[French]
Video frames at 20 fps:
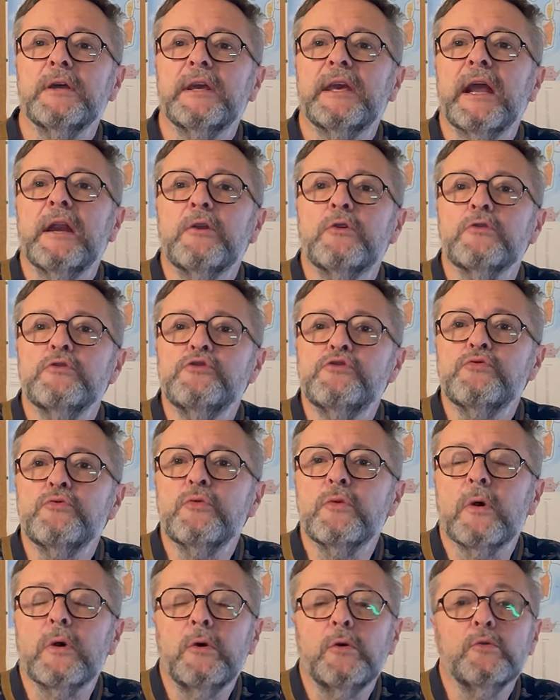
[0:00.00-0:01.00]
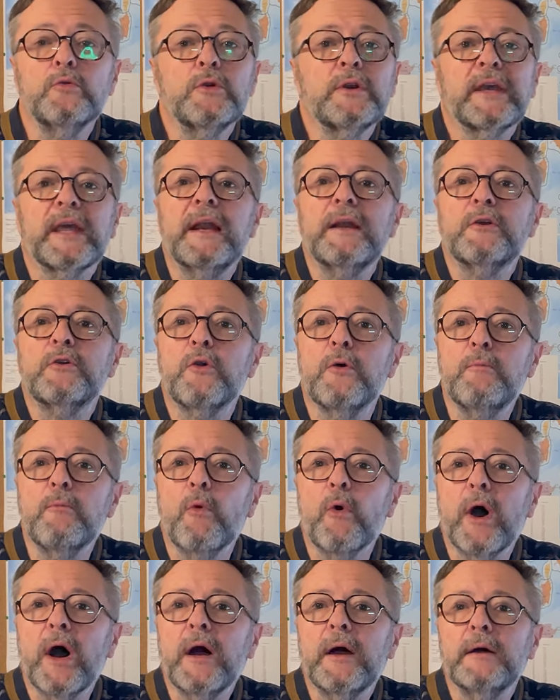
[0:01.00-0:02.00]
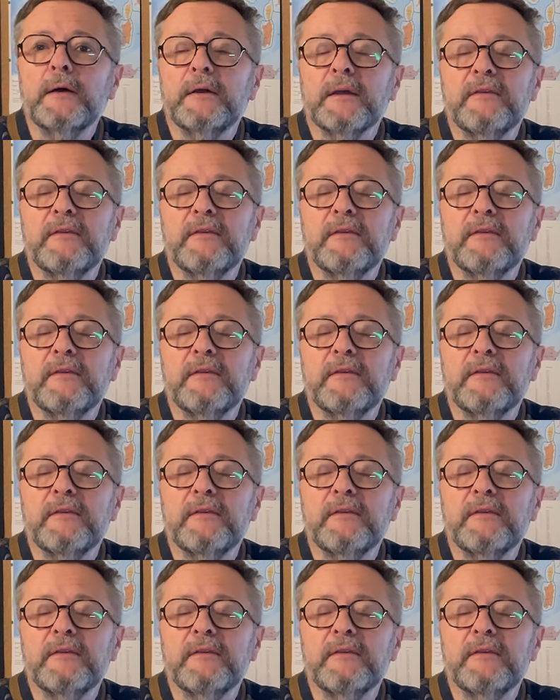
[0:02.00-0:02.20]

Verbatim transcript: quelques jours ou quelques mois,